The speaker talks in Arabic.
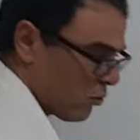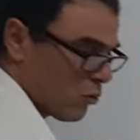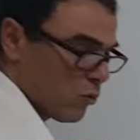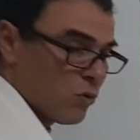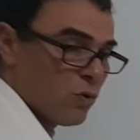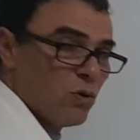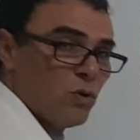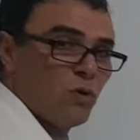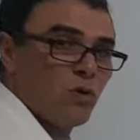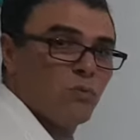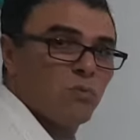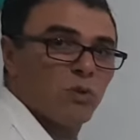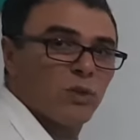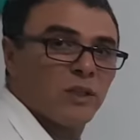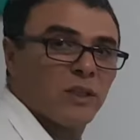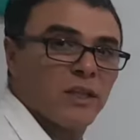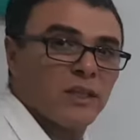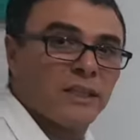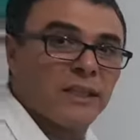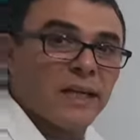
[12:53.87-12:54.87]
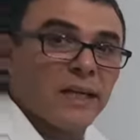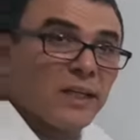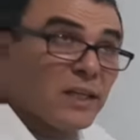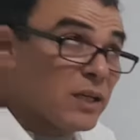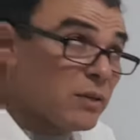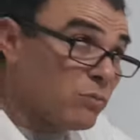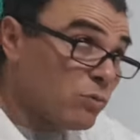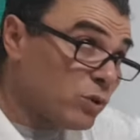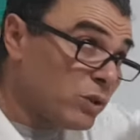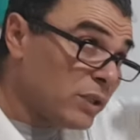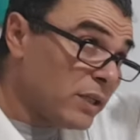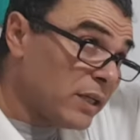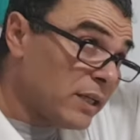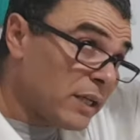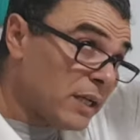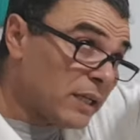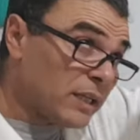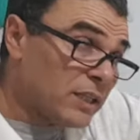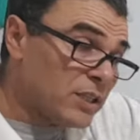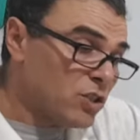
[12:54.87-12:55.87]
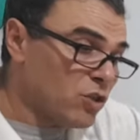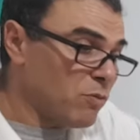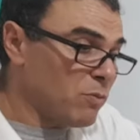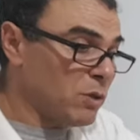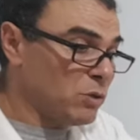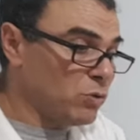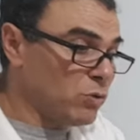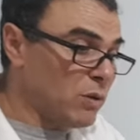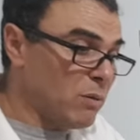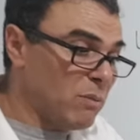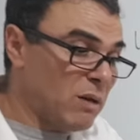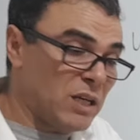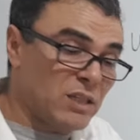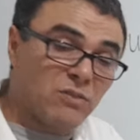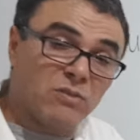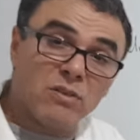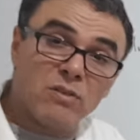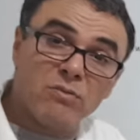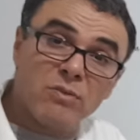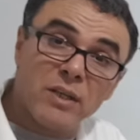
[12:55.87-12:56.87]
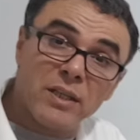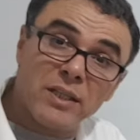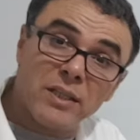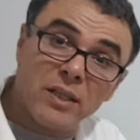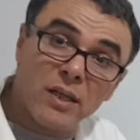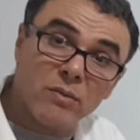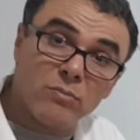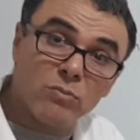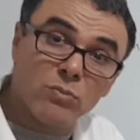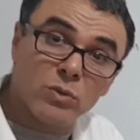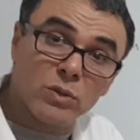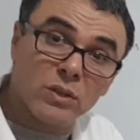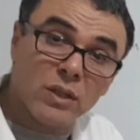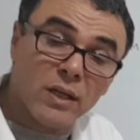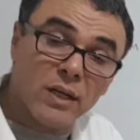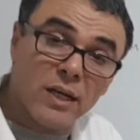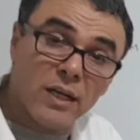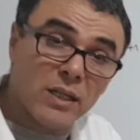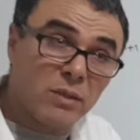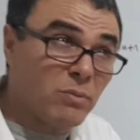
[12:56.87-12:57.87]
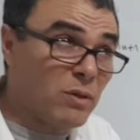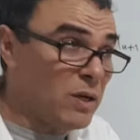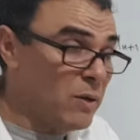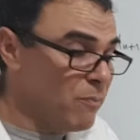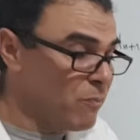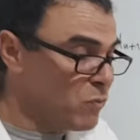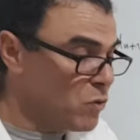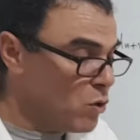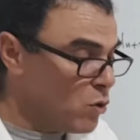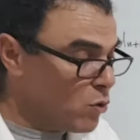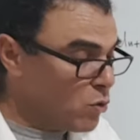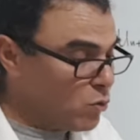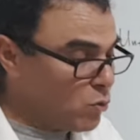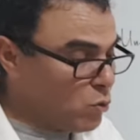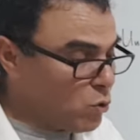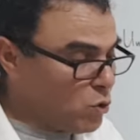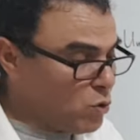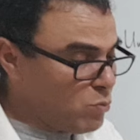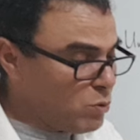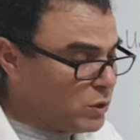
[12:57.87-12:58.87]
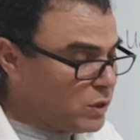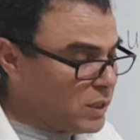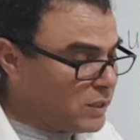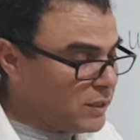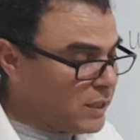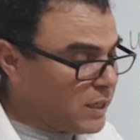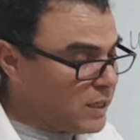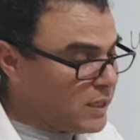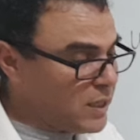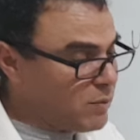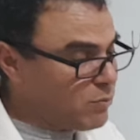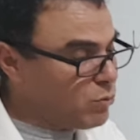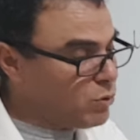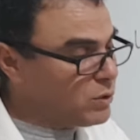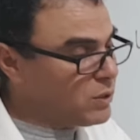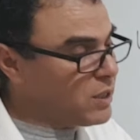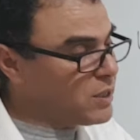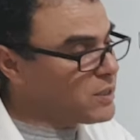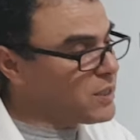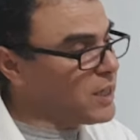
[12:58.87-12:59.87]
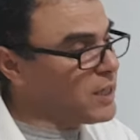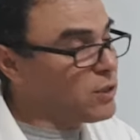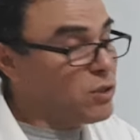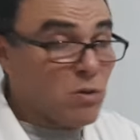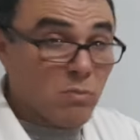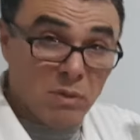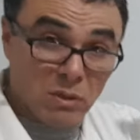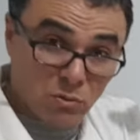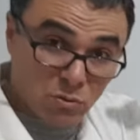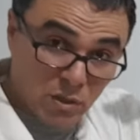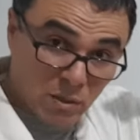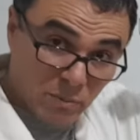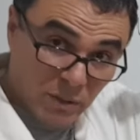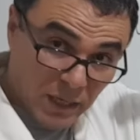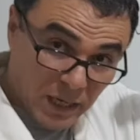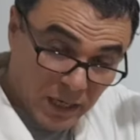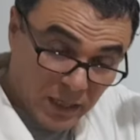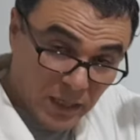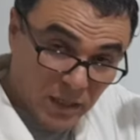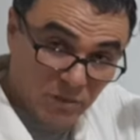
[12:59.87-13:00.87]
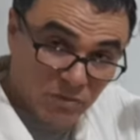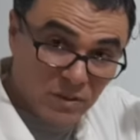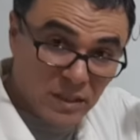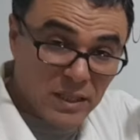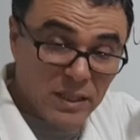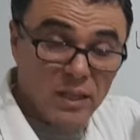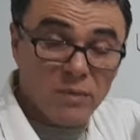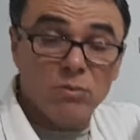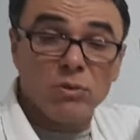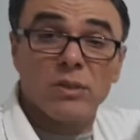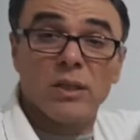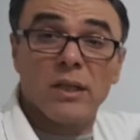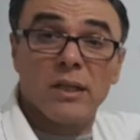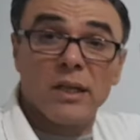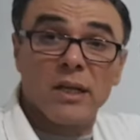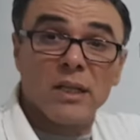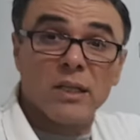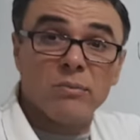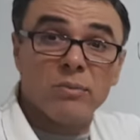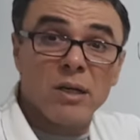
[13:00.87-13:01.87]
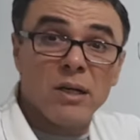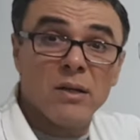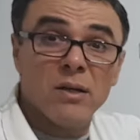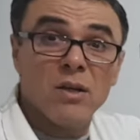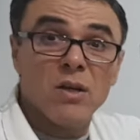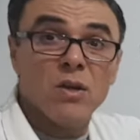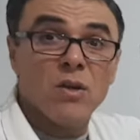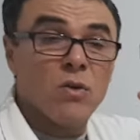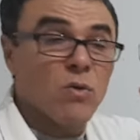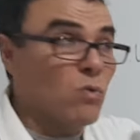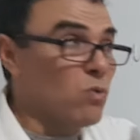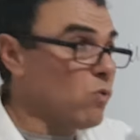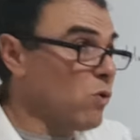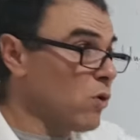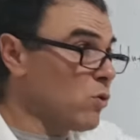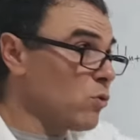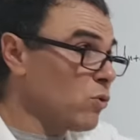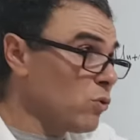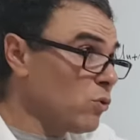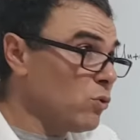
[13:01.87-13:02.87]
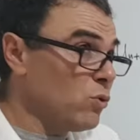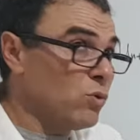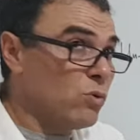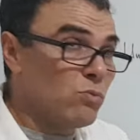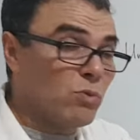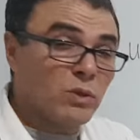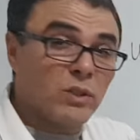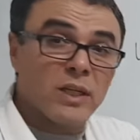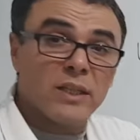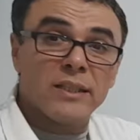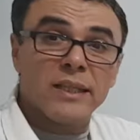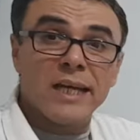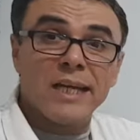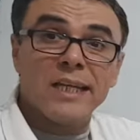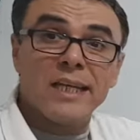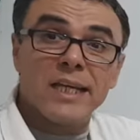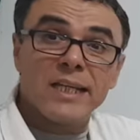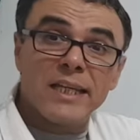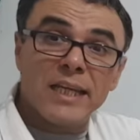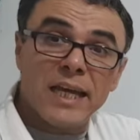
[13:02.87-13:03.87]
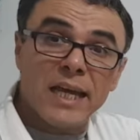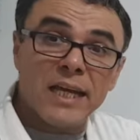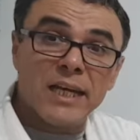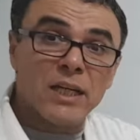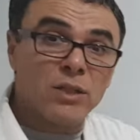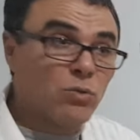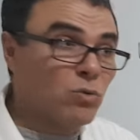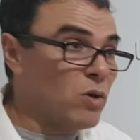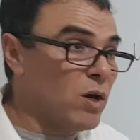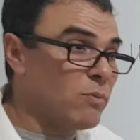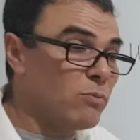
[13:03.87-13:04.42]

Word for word: كل متتالية متناقصة ومحدودة من الأسفل فهي متقاربة كل متتالية متزايدة ومحدودة من الأعلى فهي متقاربة وكل متتالية نهايتها